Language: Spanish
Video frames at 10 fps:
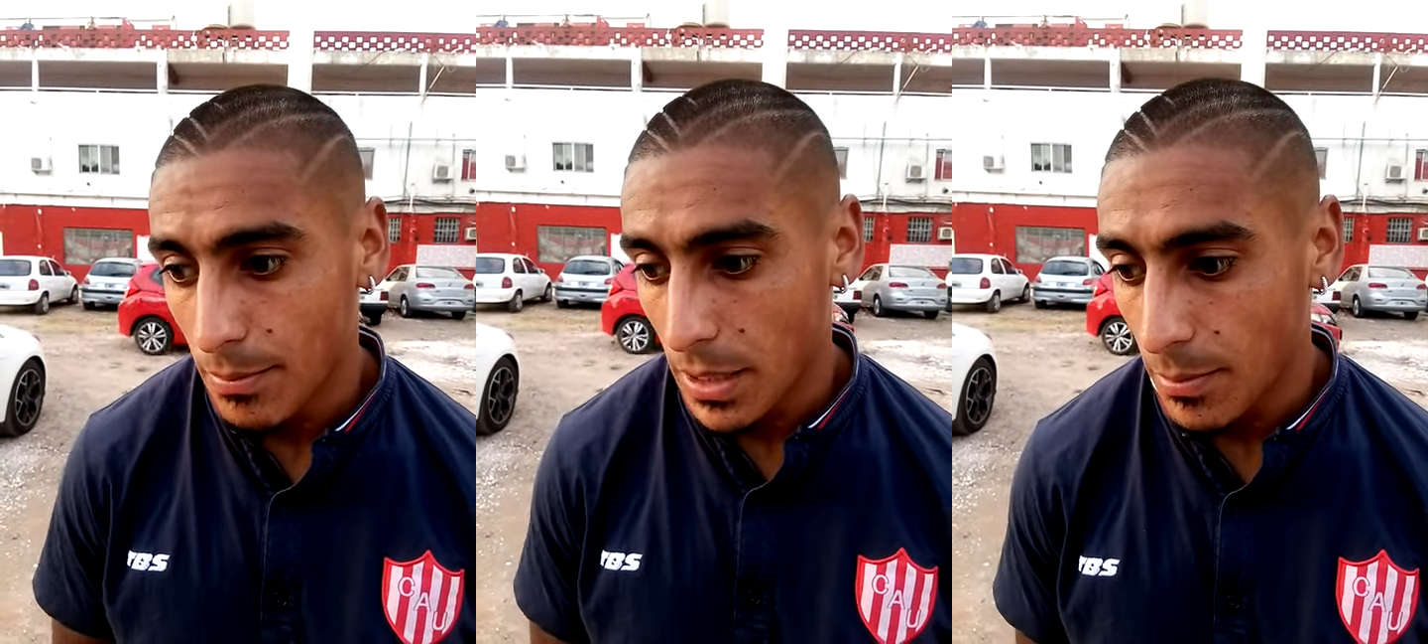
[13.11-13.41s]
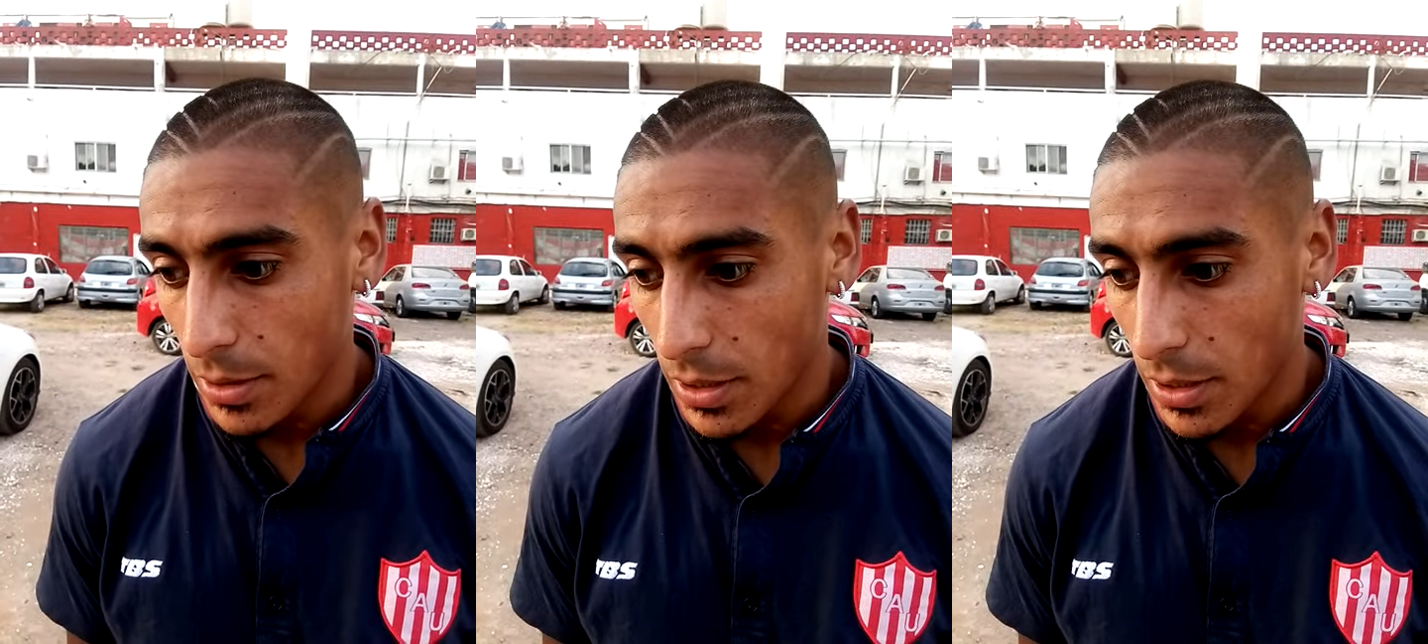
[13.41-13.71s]
para
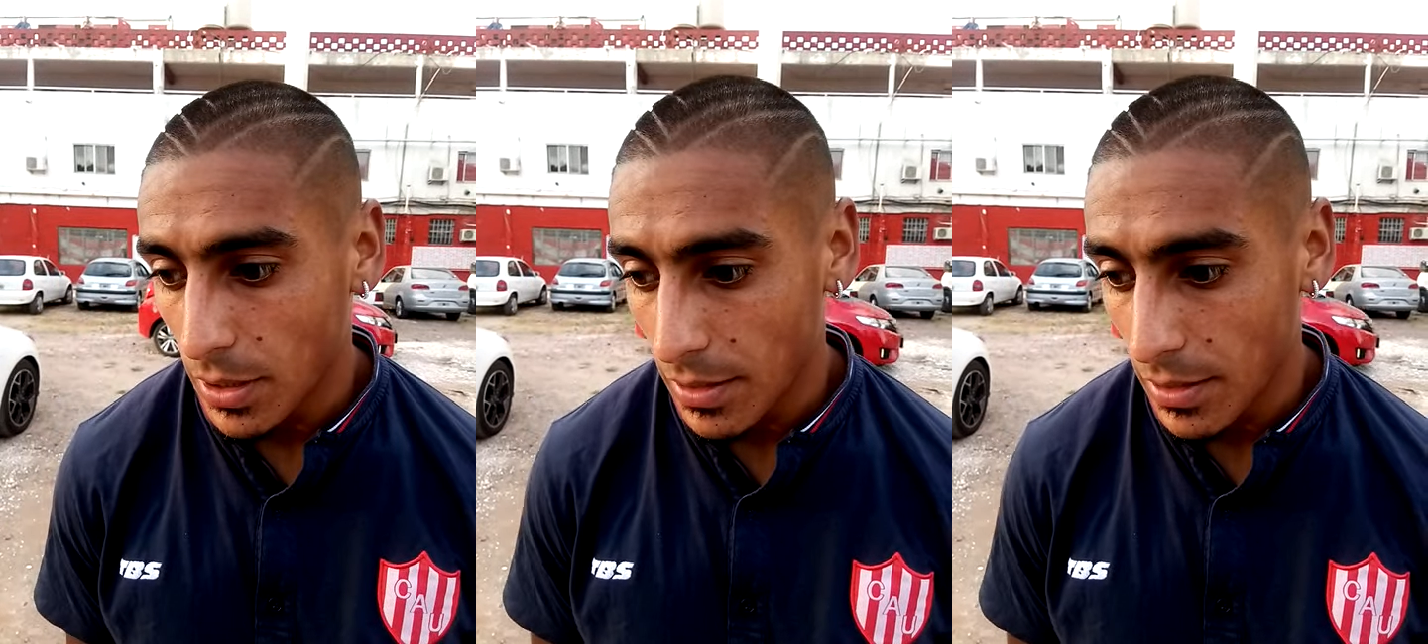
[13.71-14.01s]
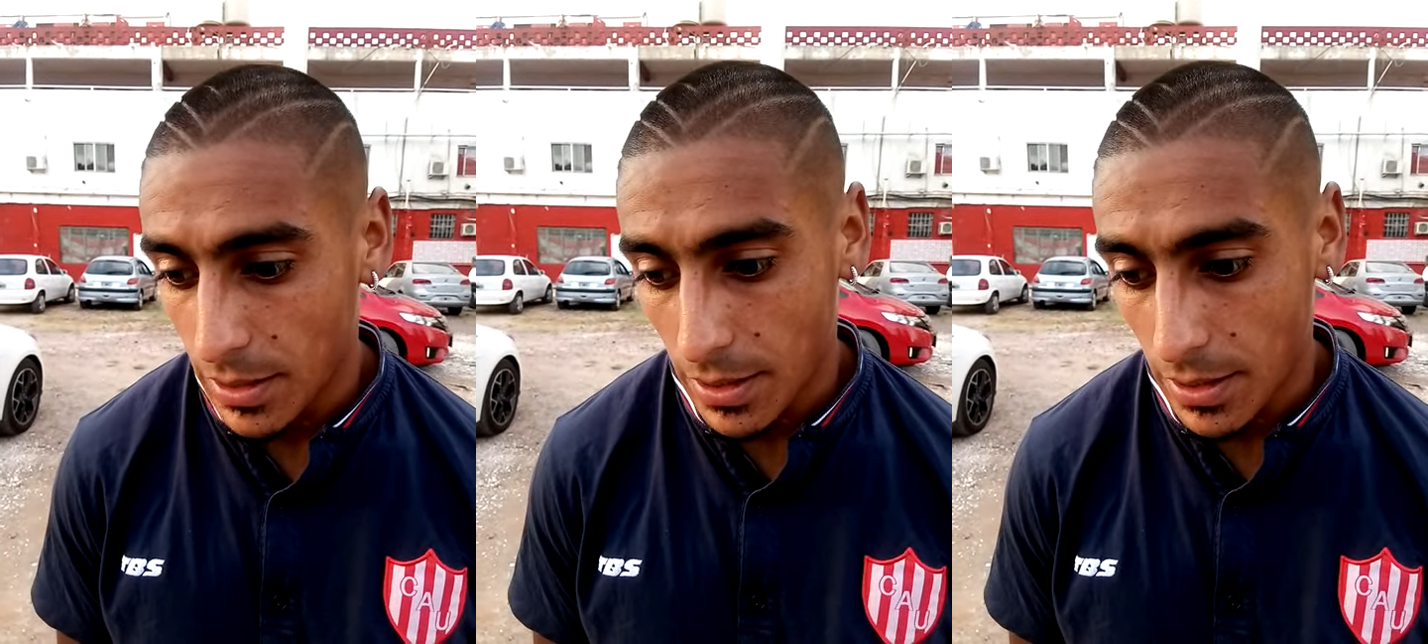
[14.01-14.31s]
poder
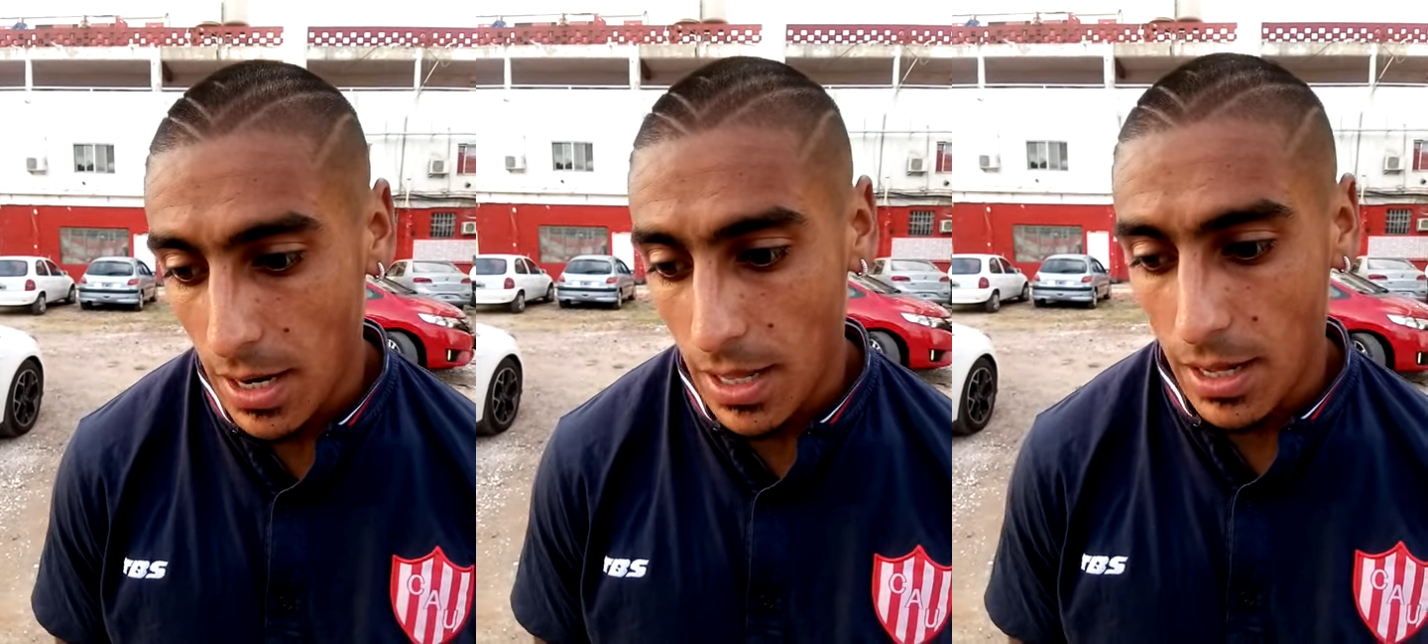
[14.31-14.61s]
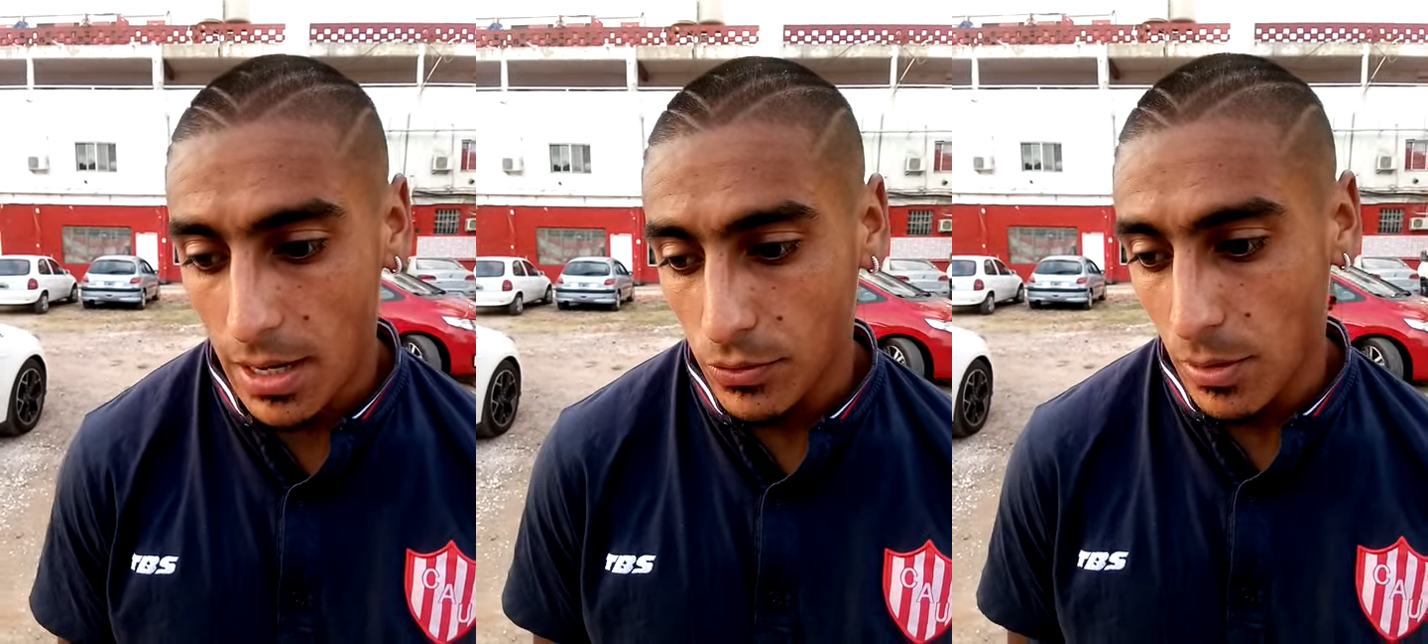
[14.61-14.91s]
ah, entrar a la